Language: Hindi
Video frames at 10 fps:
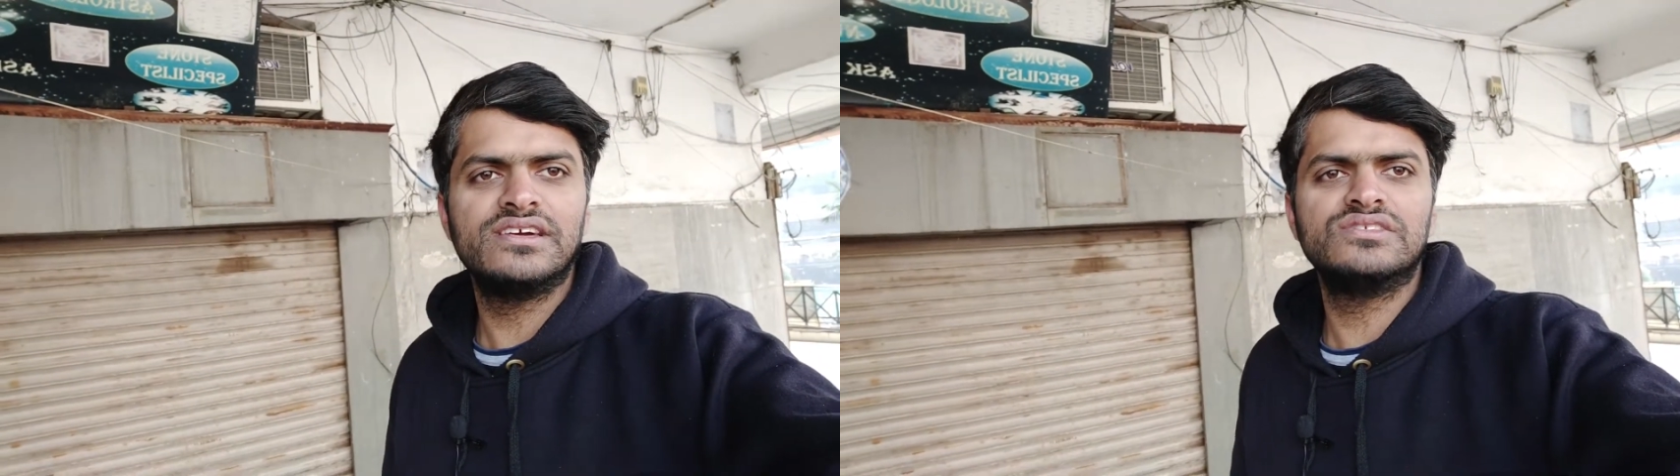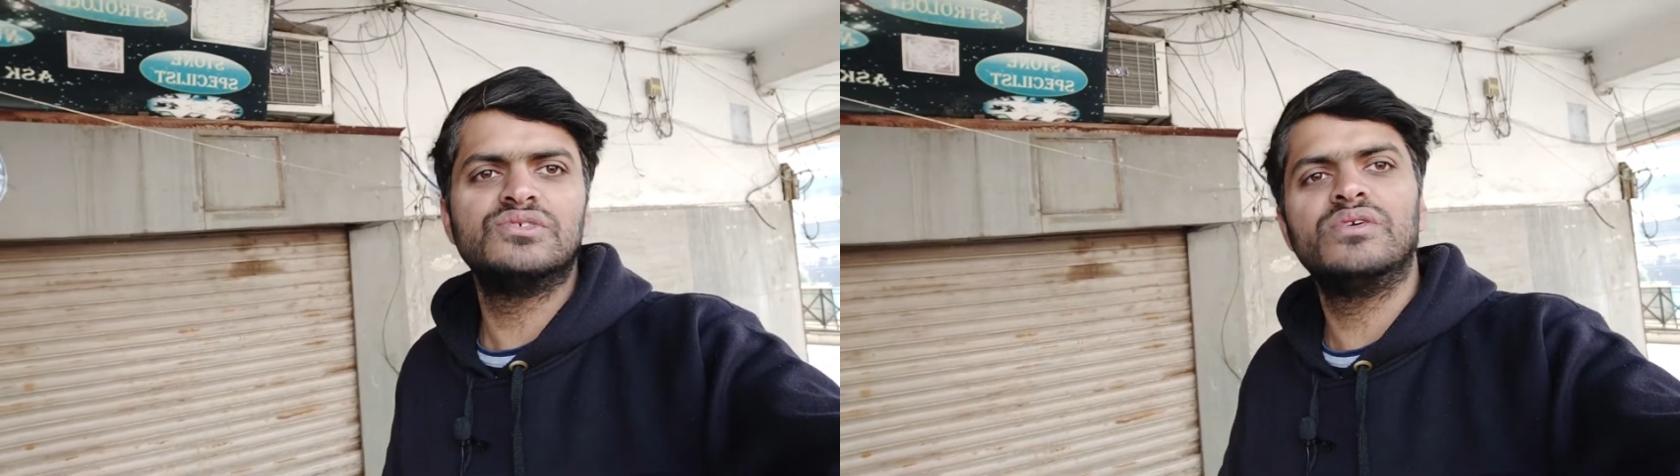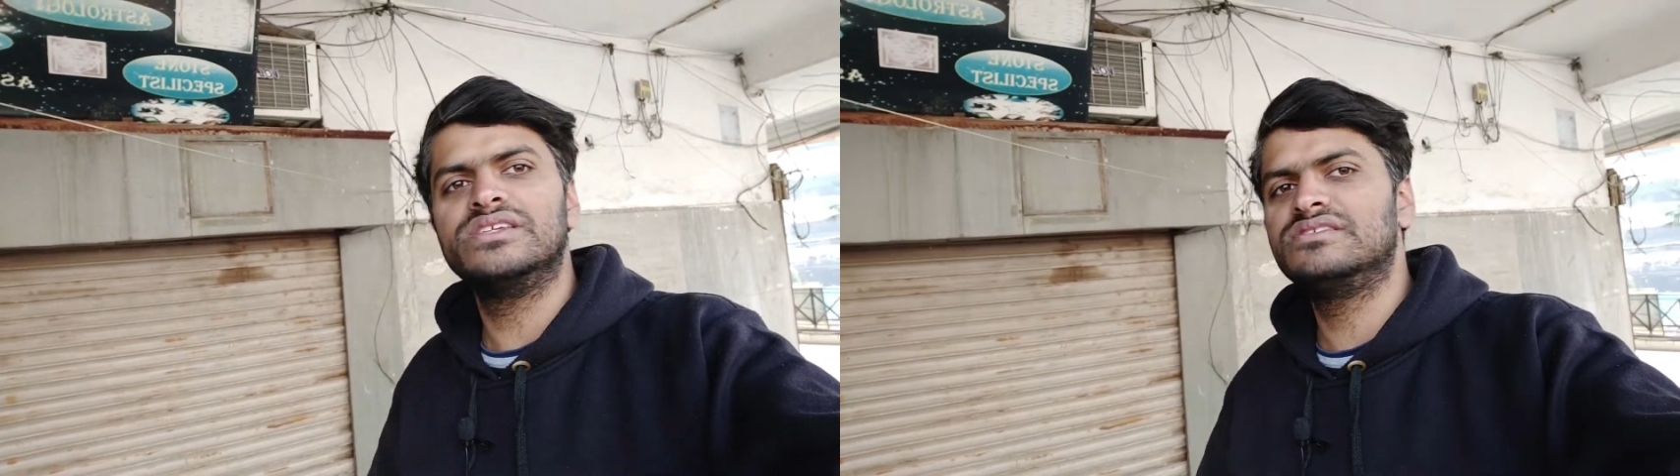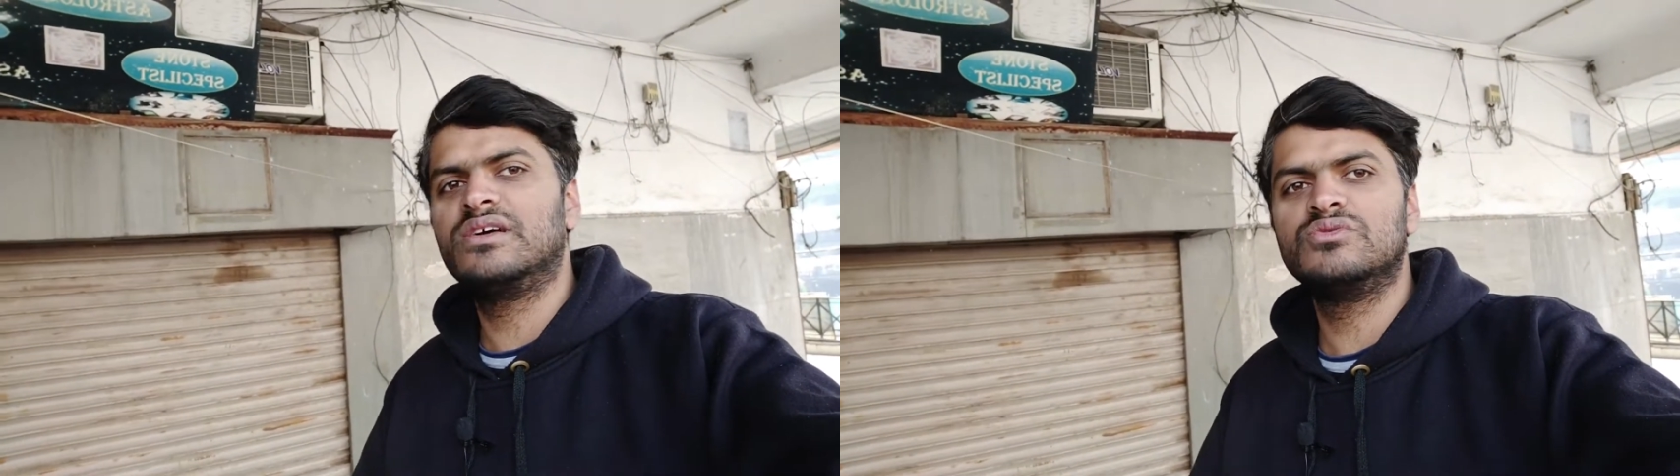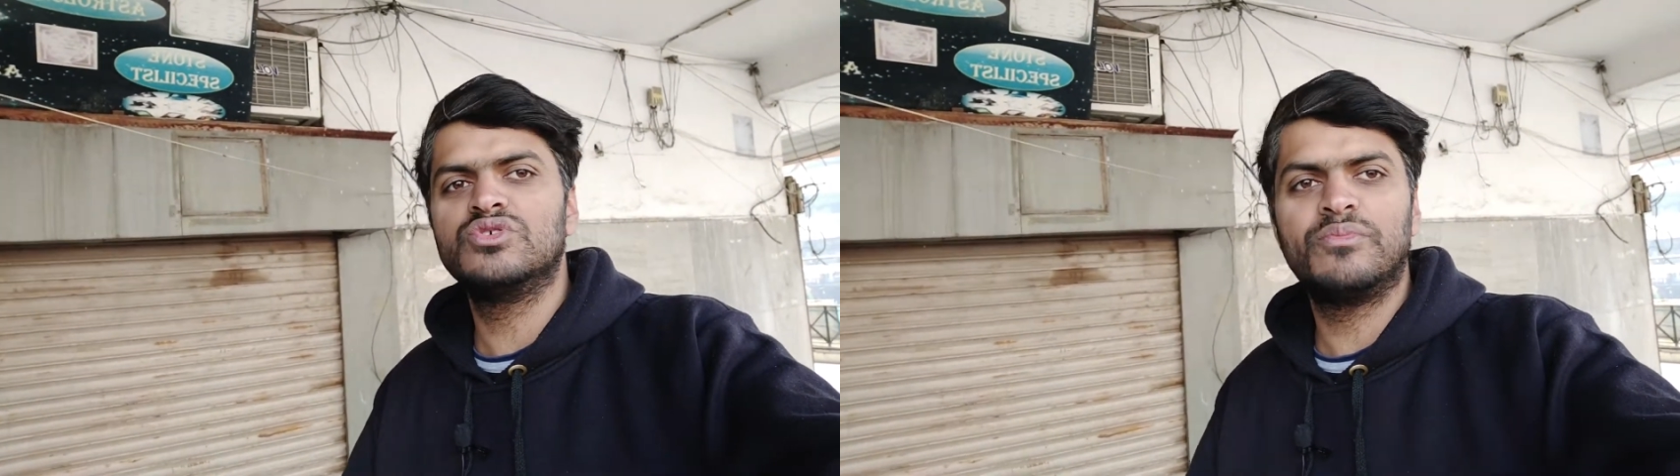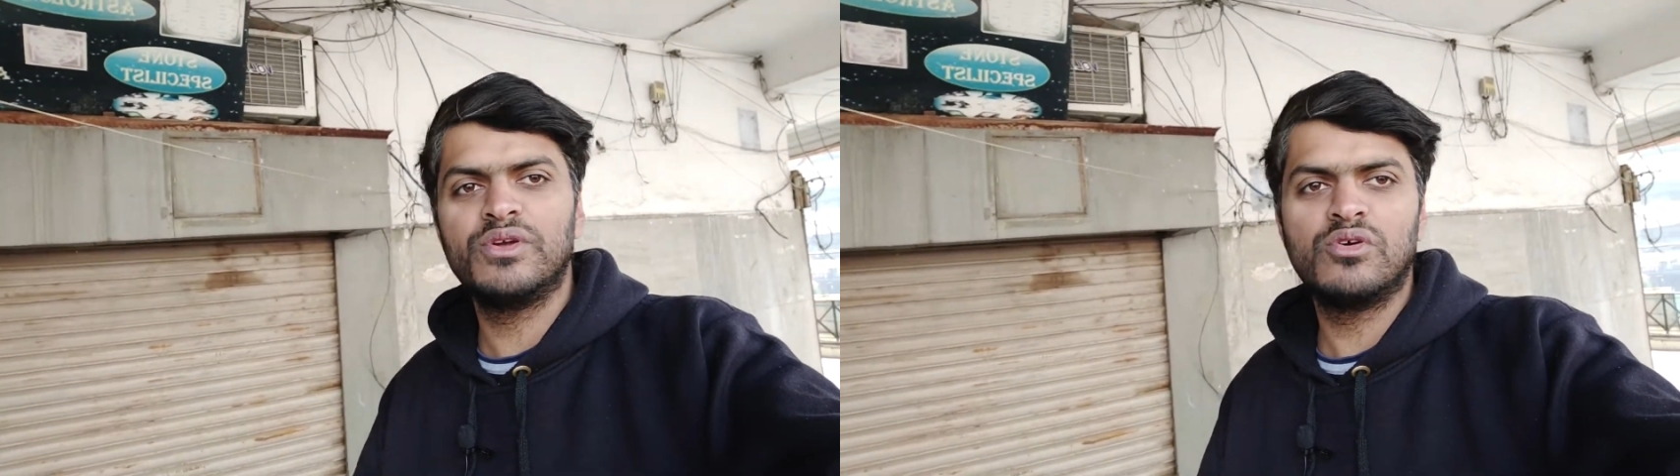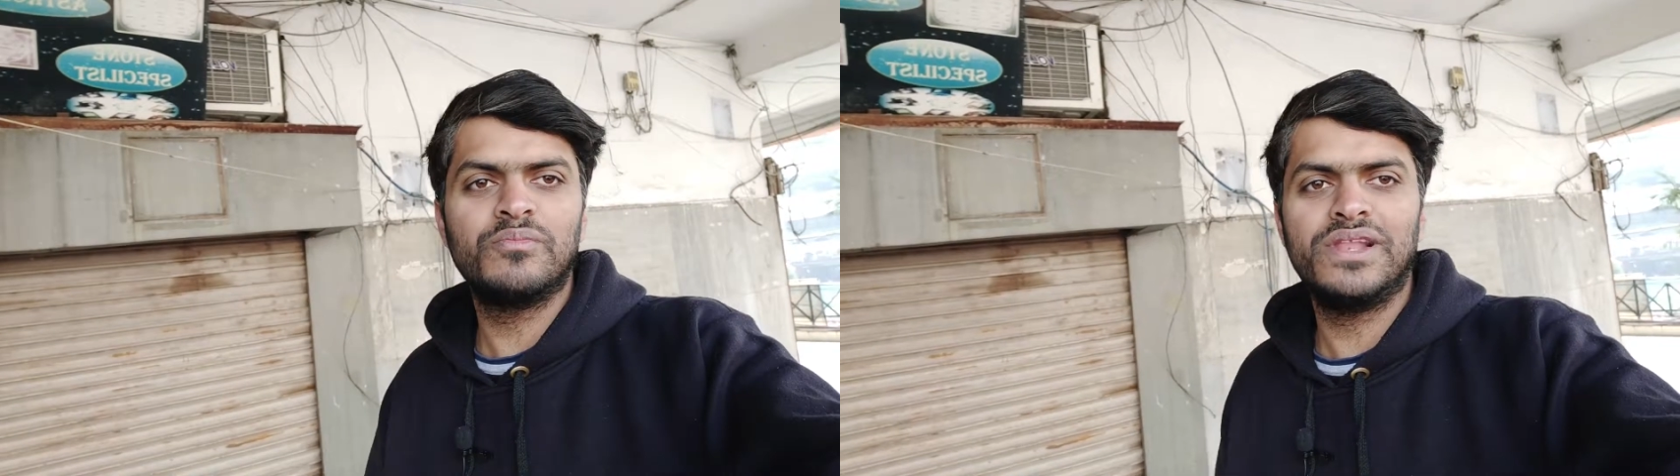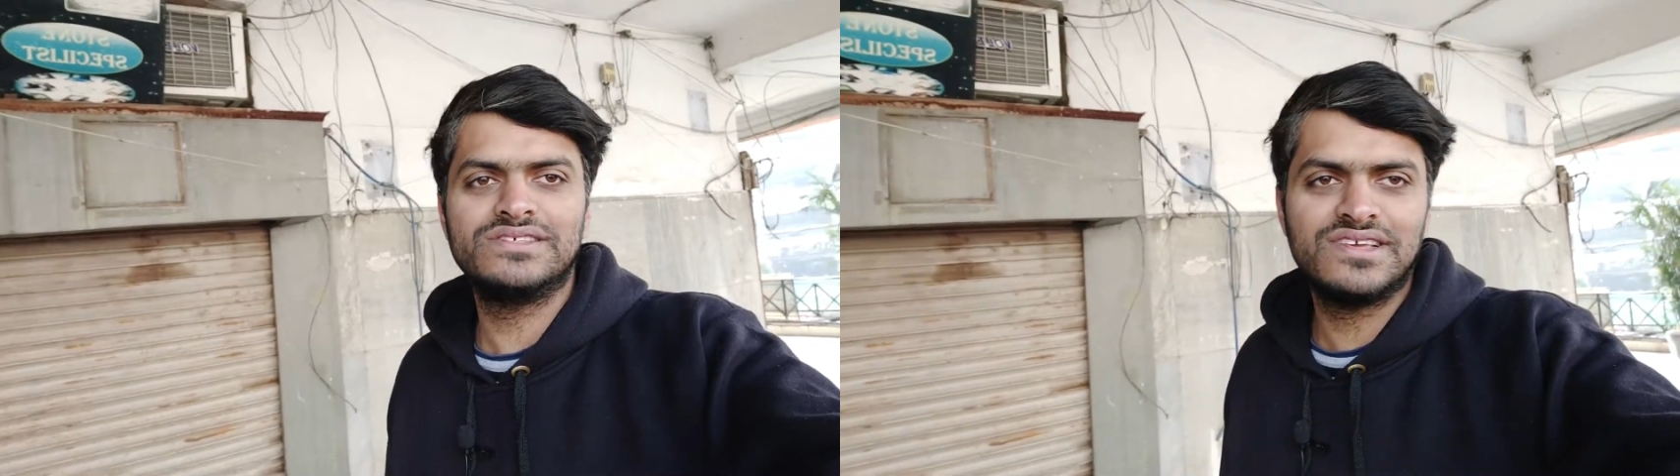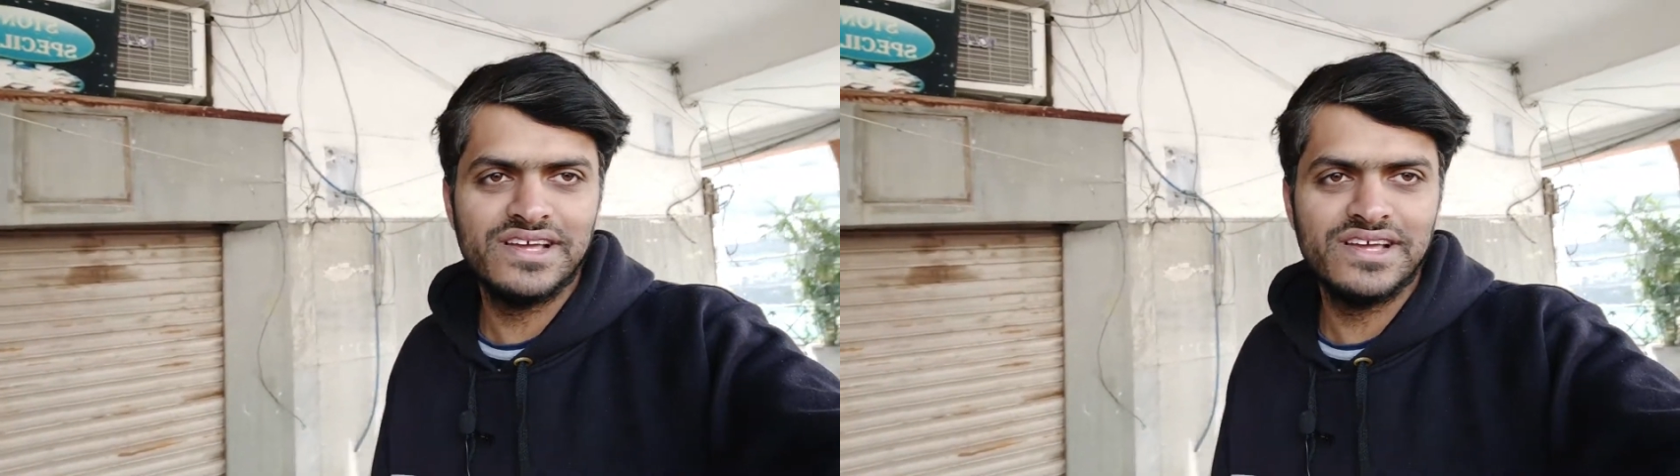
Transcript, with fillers: किया कि चलो आज नेहरू शॉपिंग कॉम्प्लेक्स